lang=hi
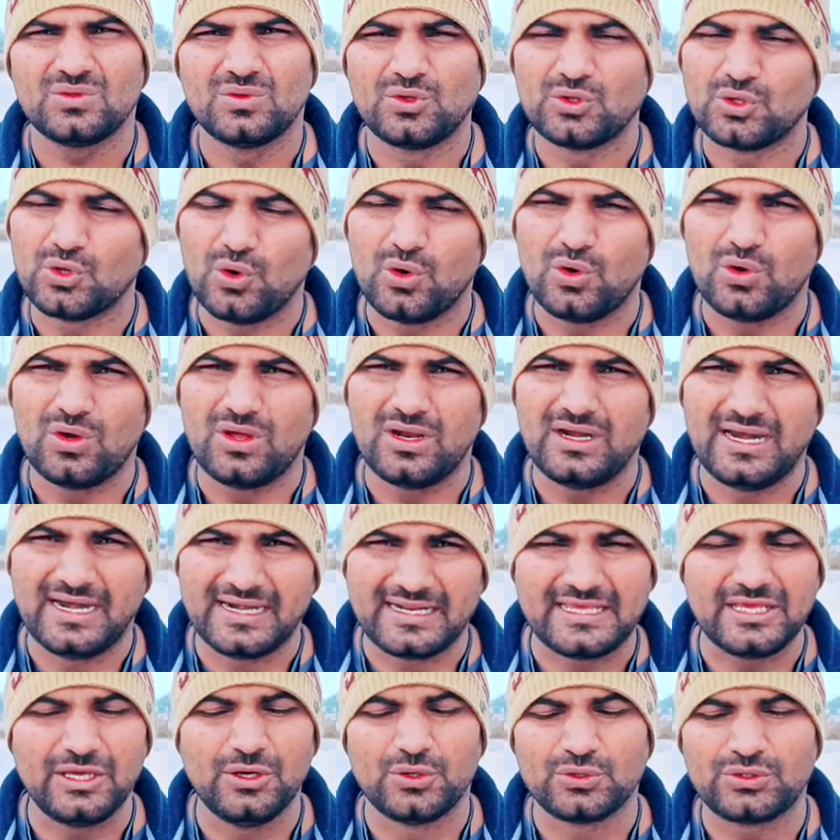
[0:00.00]
तो जो
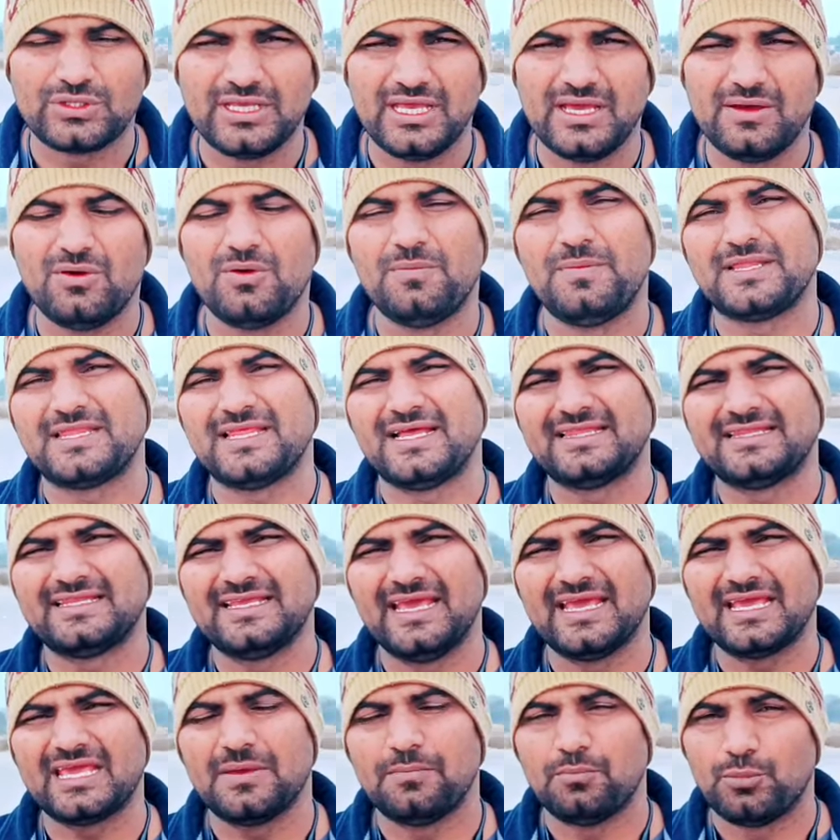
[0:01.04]
लड़की होती है वो
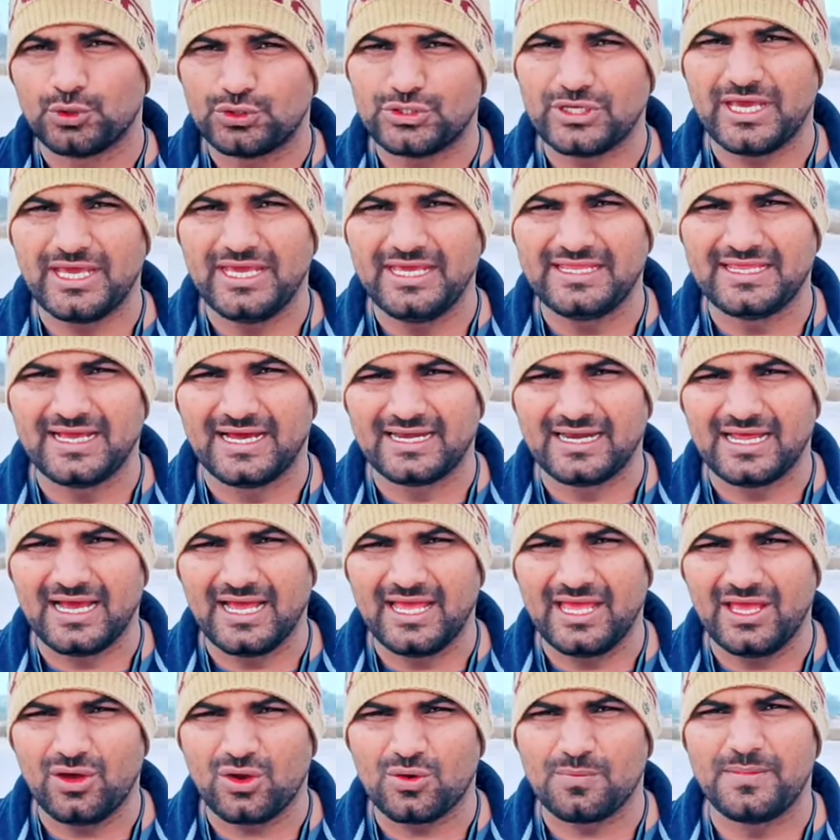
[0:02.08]
बताती है कि मुझे ही
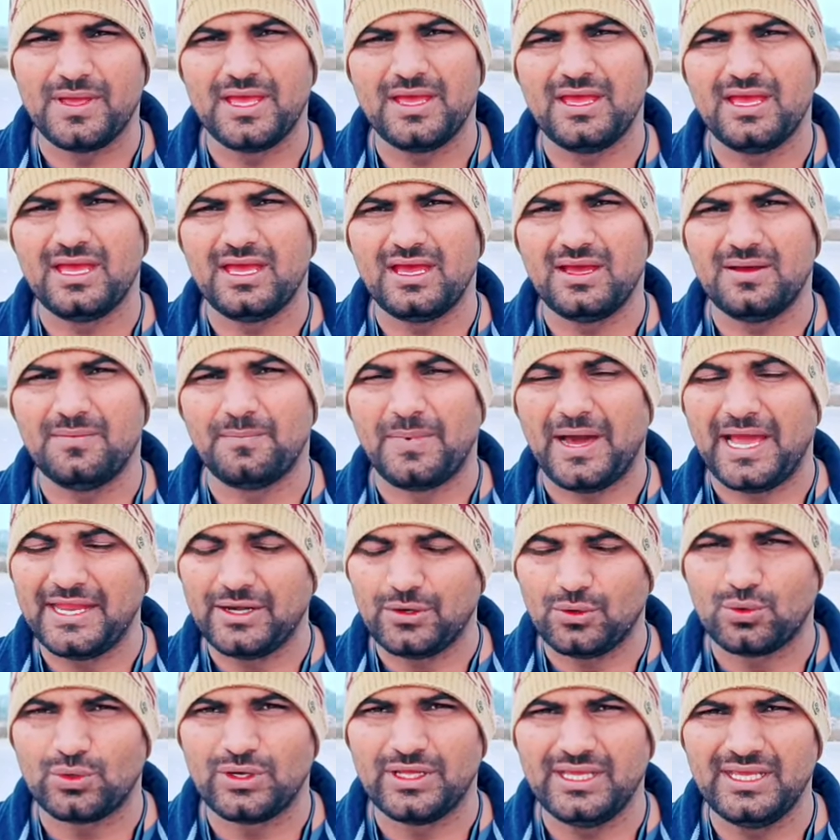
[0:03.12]
जाना है और मैं
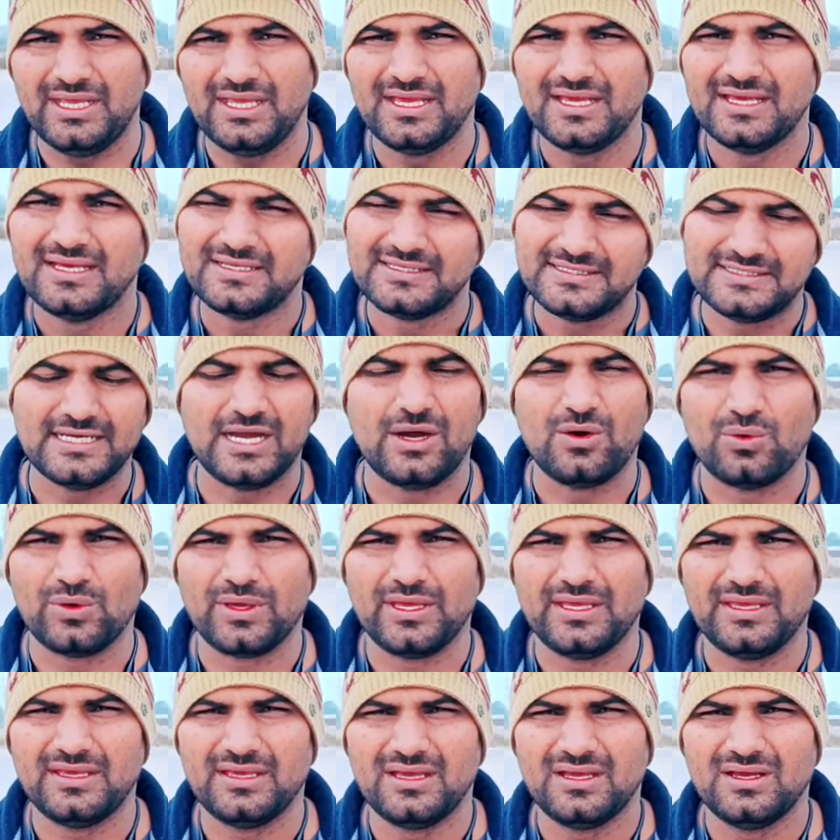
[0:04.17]
बाई रोड ही
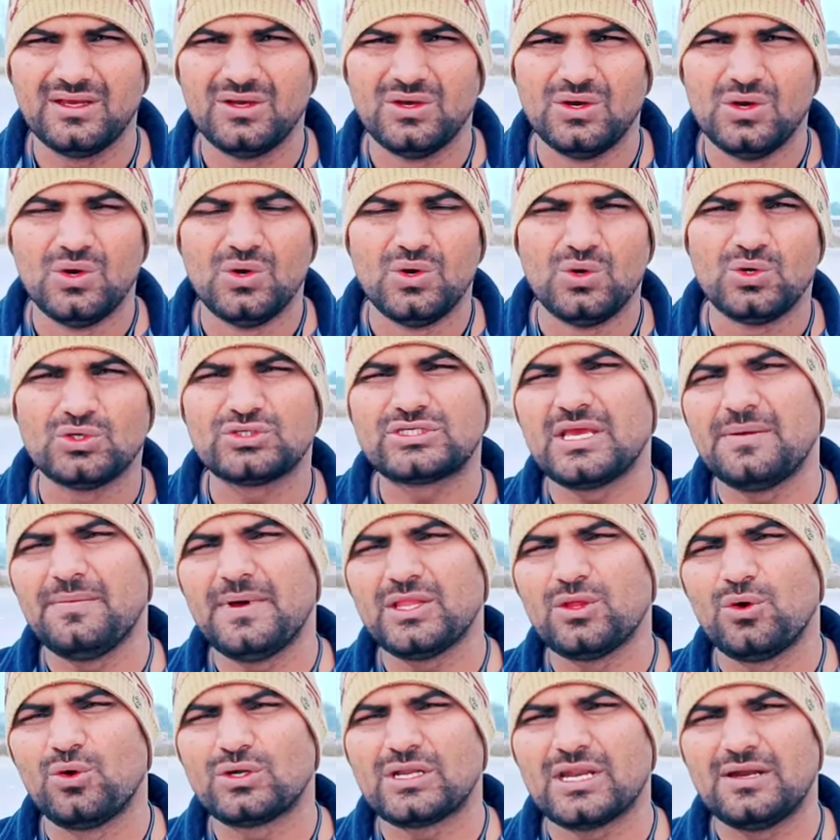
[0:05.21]
जाऊँगी उसके
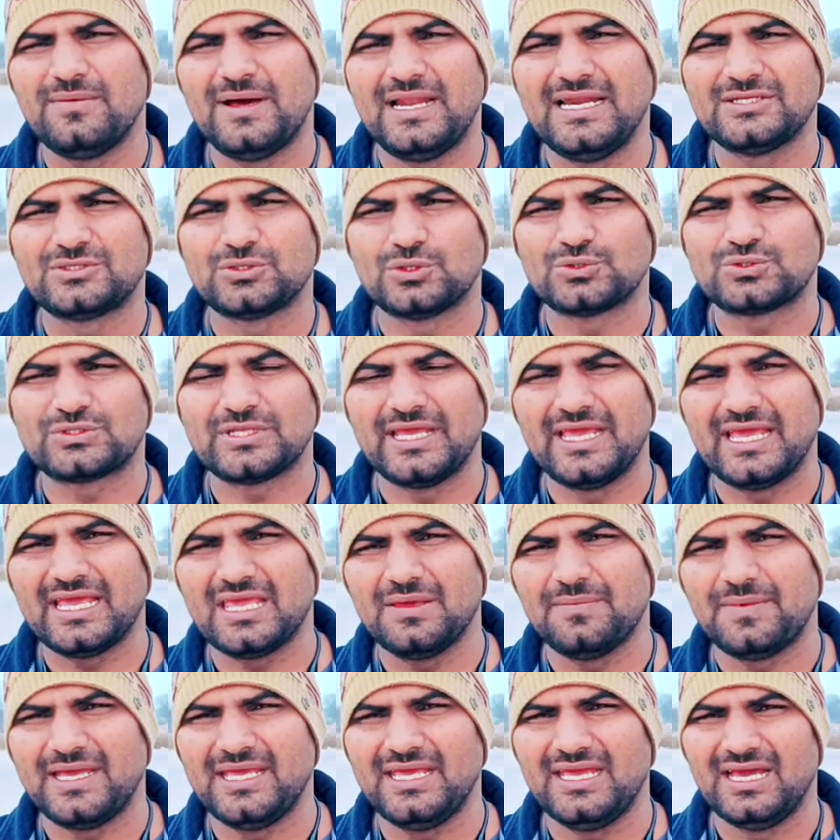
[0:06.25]
बाद होटल वाले सोचते
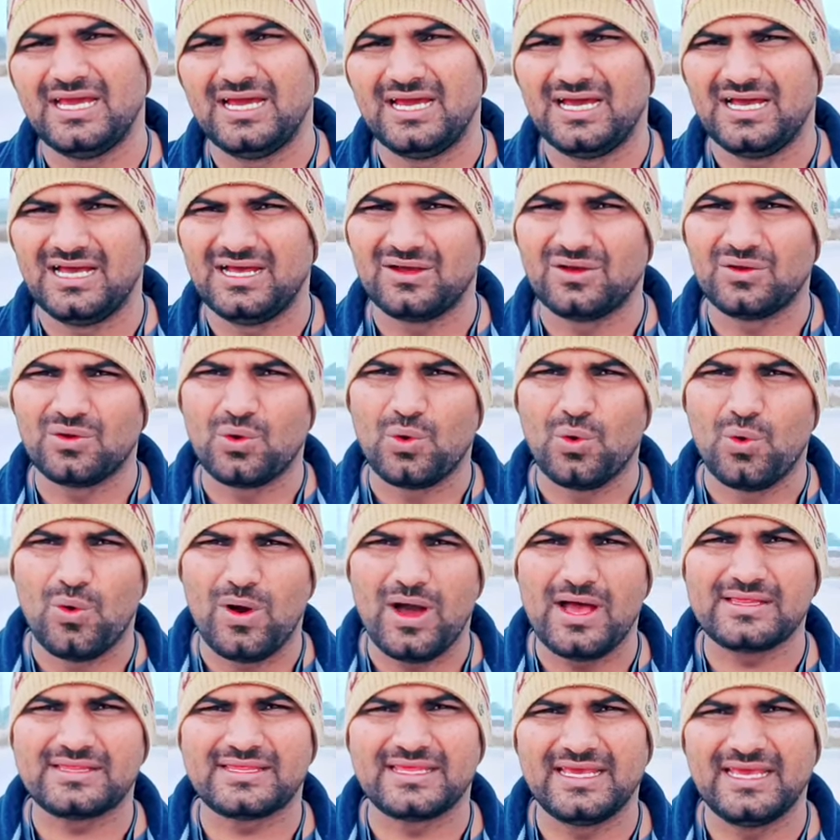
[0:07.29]
हैं कि भाई
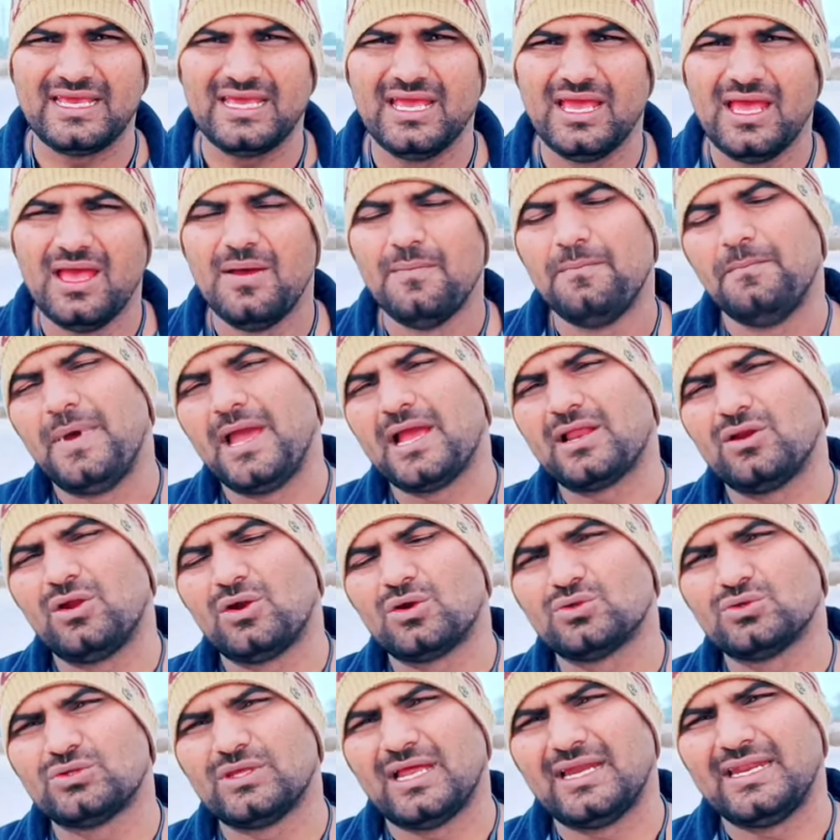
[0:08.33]
गोवा से
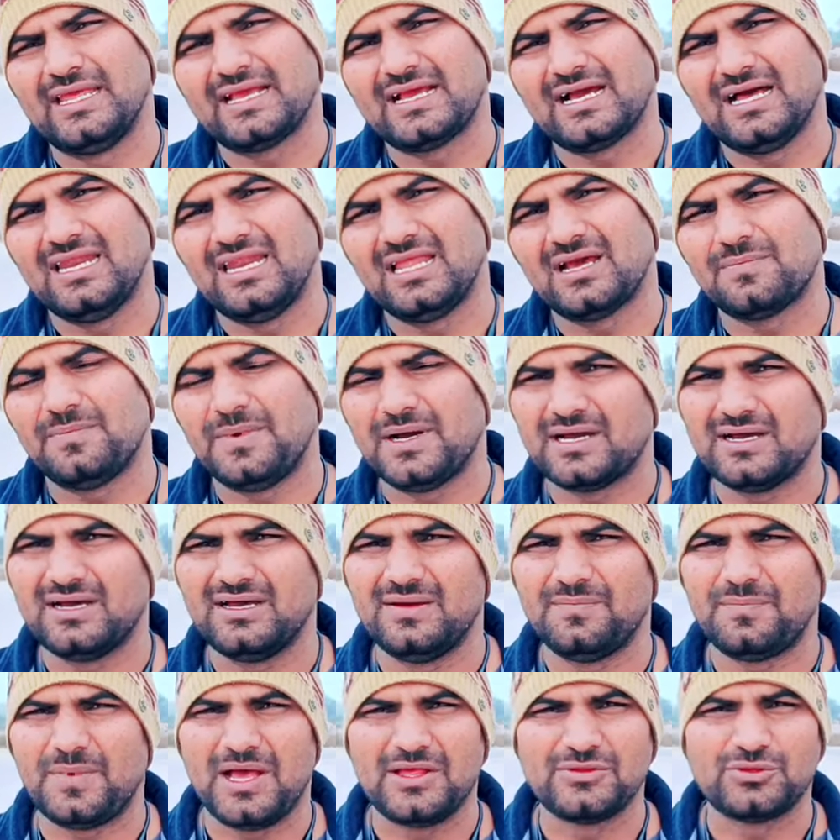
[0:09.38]
बेंगलुरु जाने का लगभग
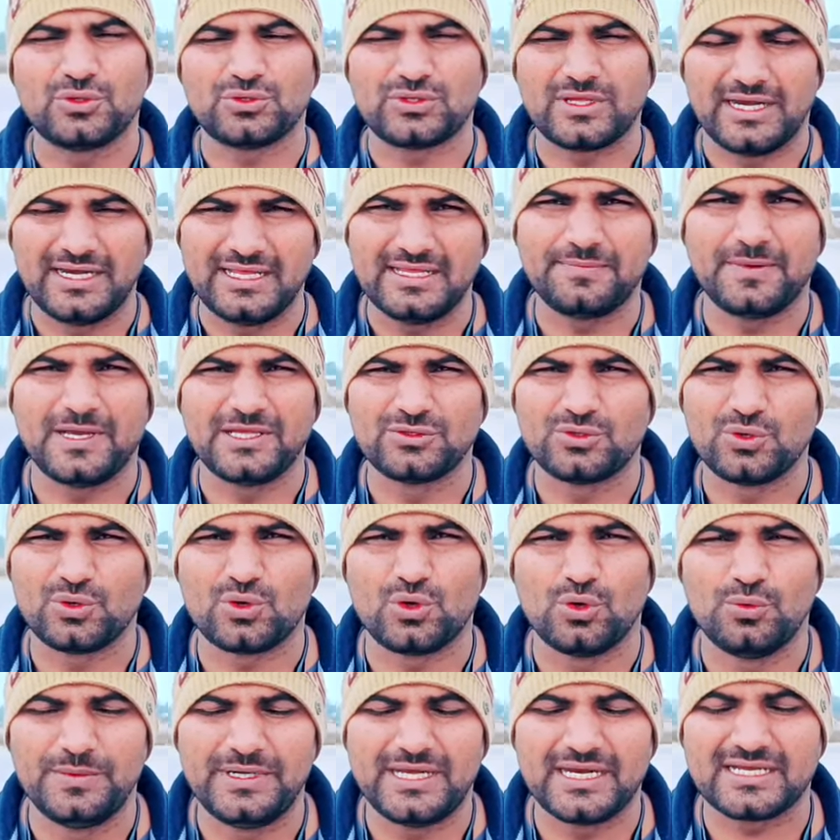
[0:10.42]
500 सौ साढ़े पाँच
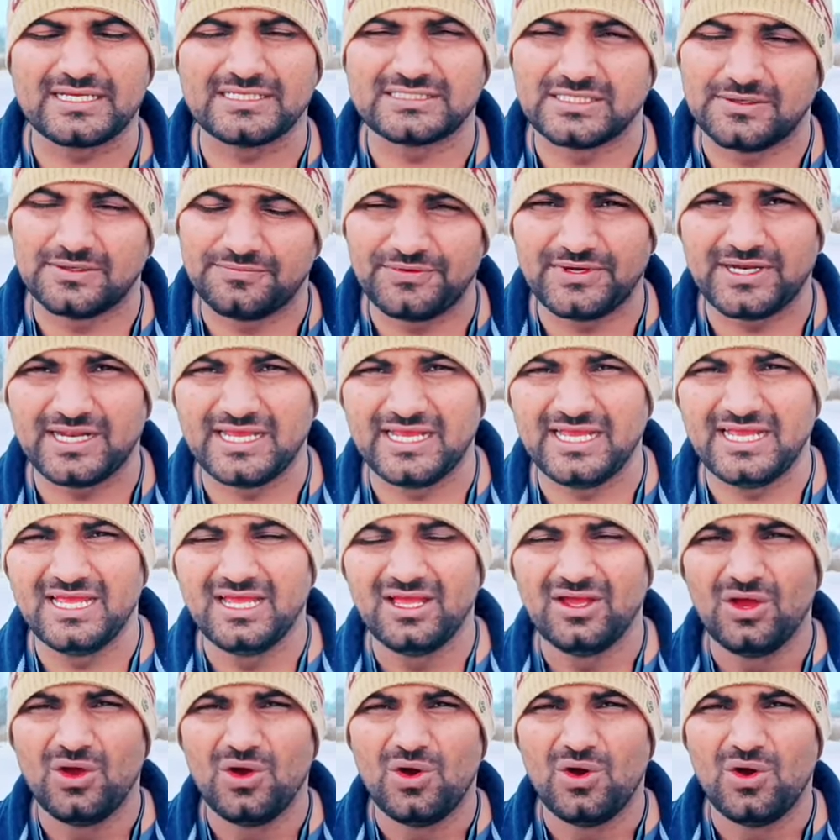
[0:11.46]
किलोमीटर का सफ़र है